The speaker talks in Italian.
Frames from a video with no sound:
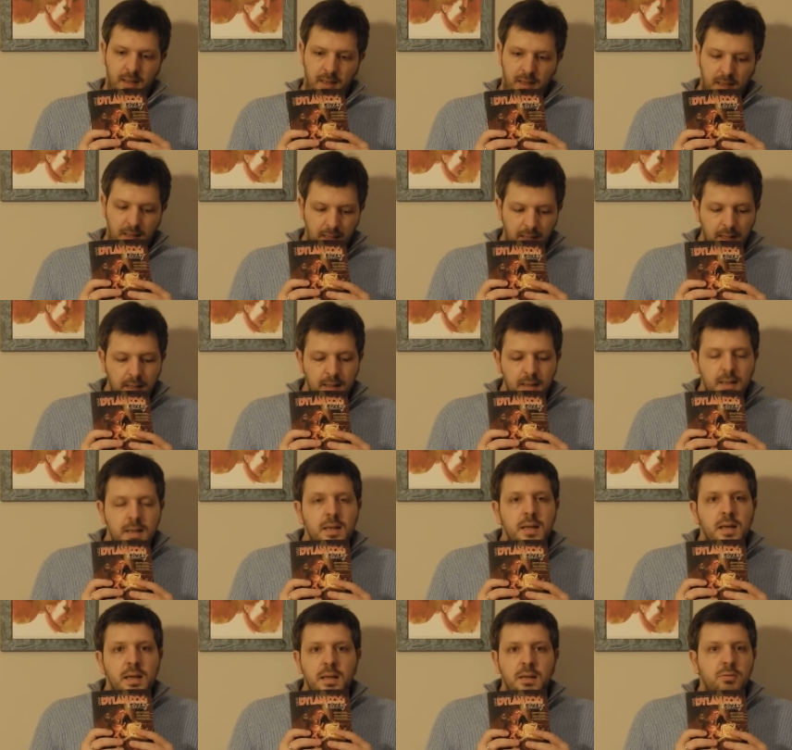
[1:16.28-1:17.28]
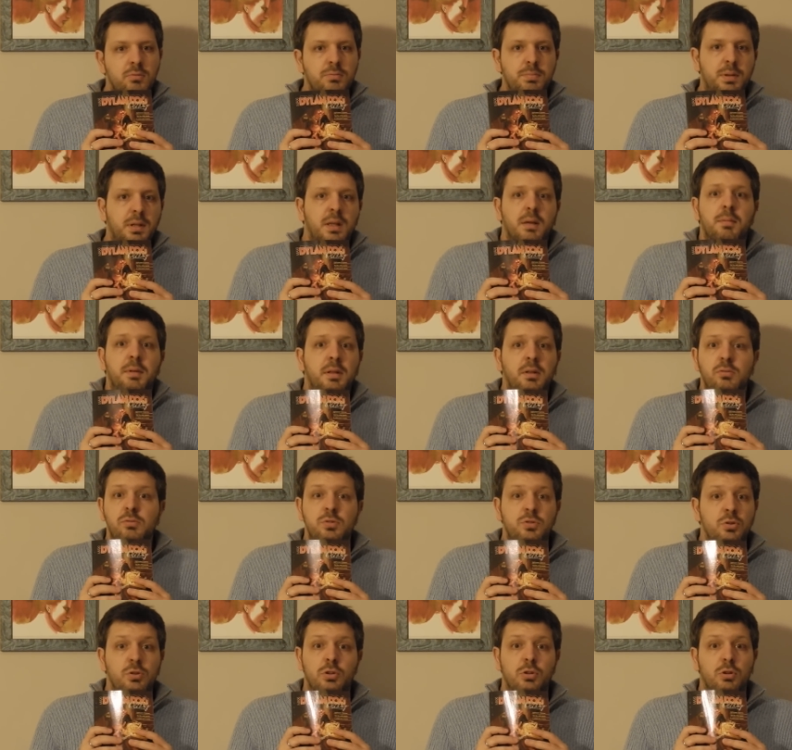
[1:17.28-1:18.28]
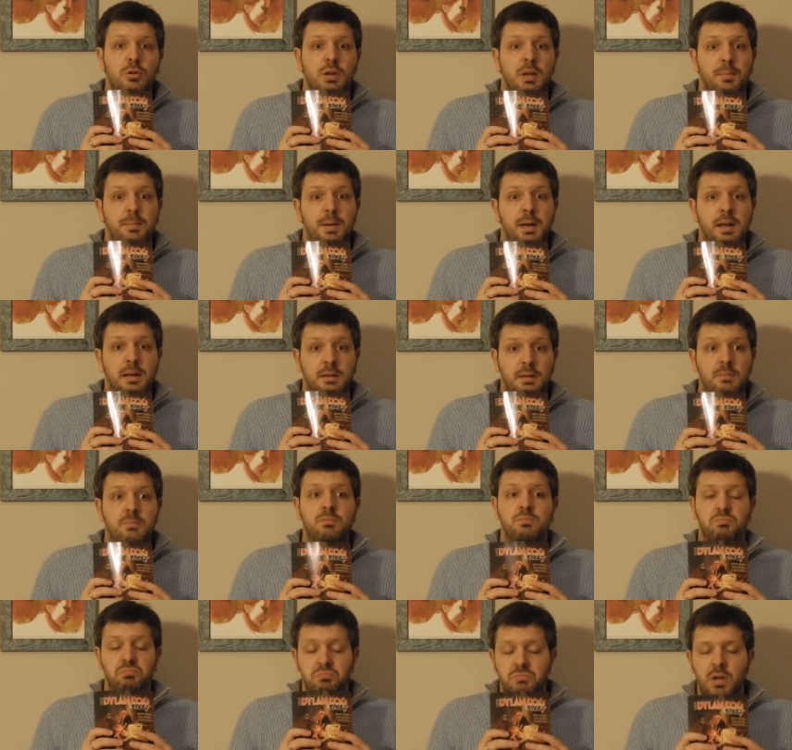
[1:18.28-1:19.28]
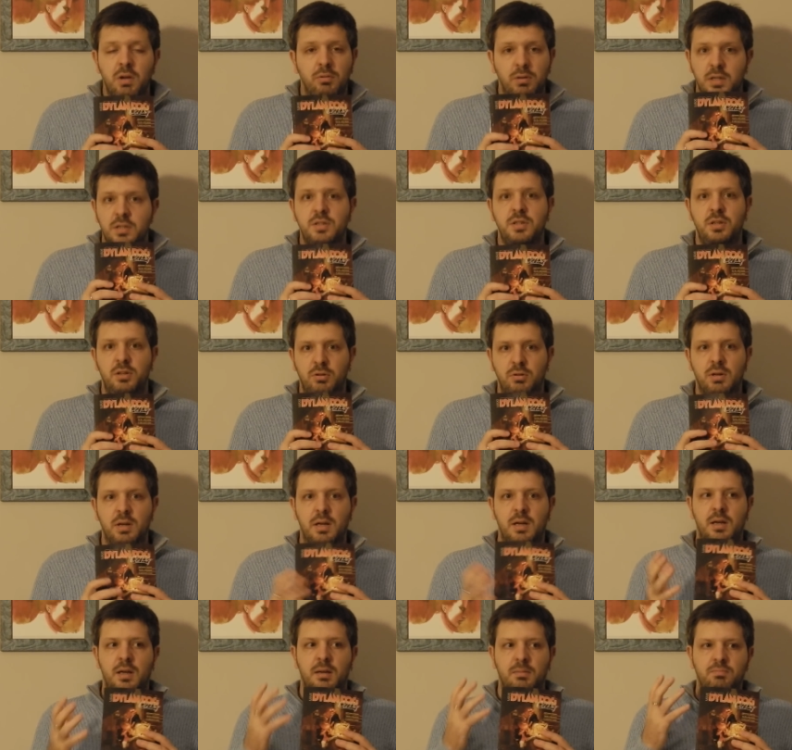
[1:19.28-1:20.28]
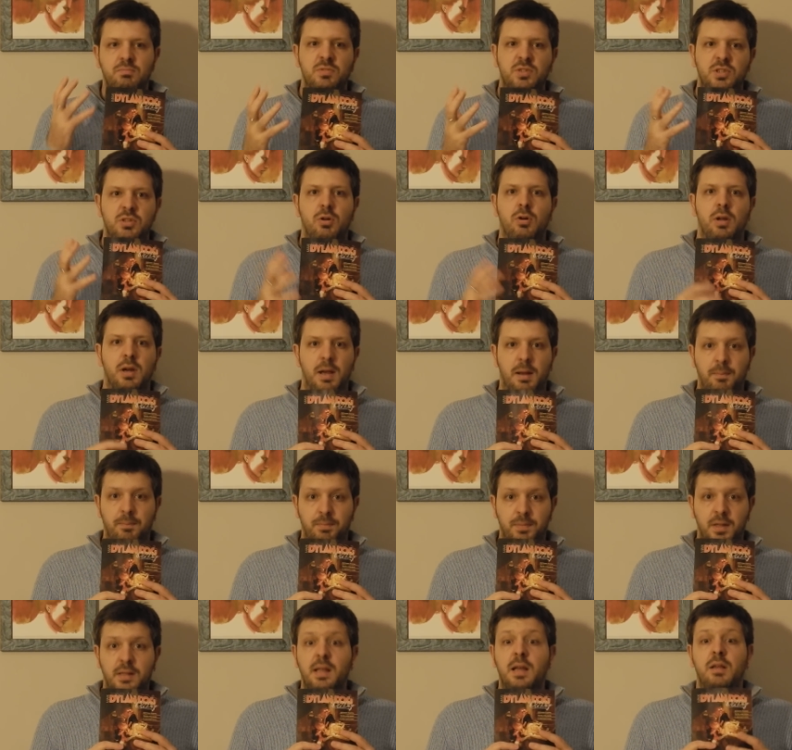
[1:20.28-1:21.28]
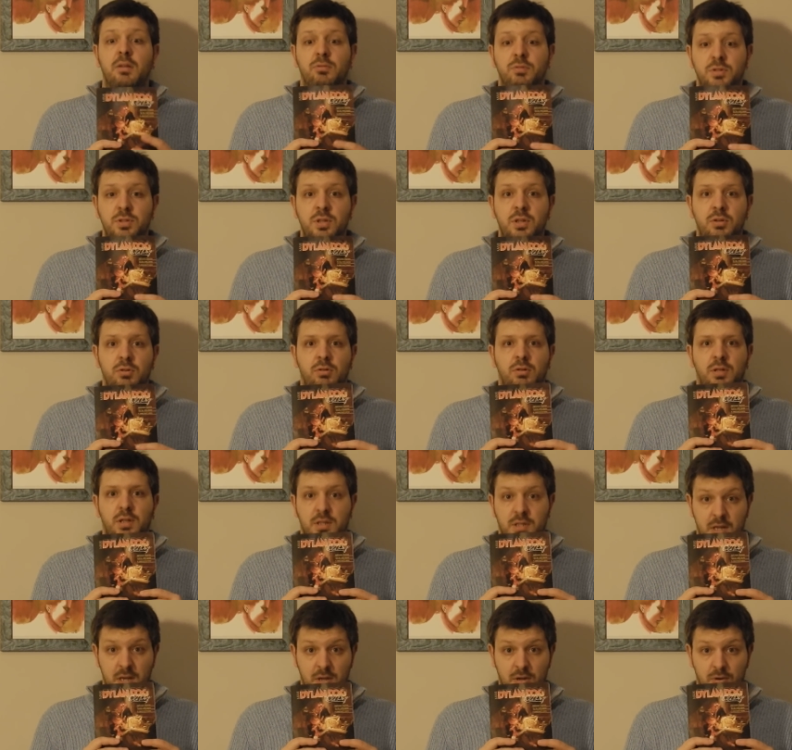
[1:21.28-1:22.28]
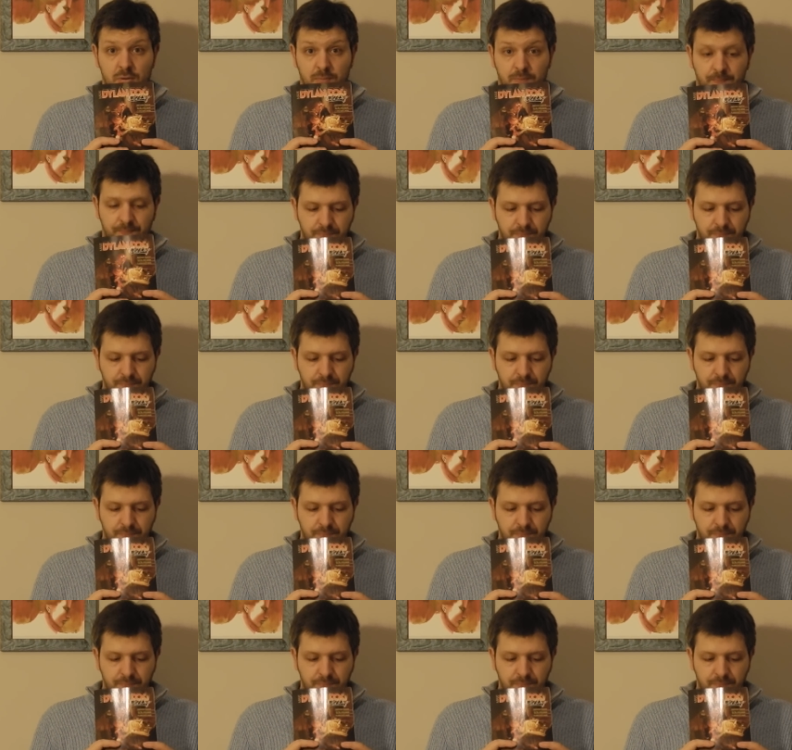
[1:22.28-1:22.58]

E è un, praticamente un sogno ad occhi aperti, è una signora storia ed è anche un signor disegno.